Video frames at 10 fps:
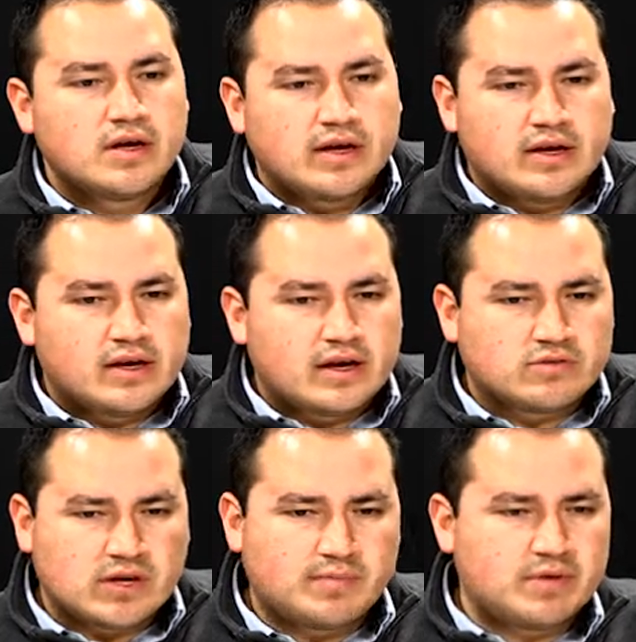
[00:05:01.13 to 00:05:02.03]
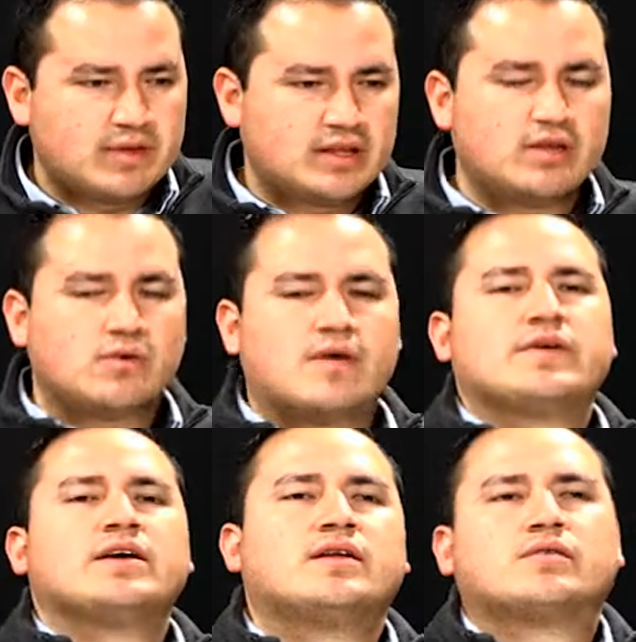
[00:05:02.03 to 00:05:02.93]
eh, nos ha permitido
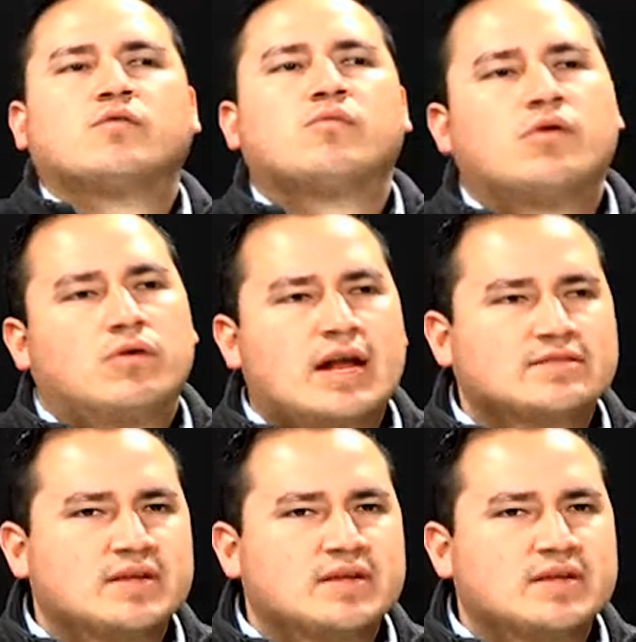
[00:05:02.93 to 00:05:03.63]
abrir como las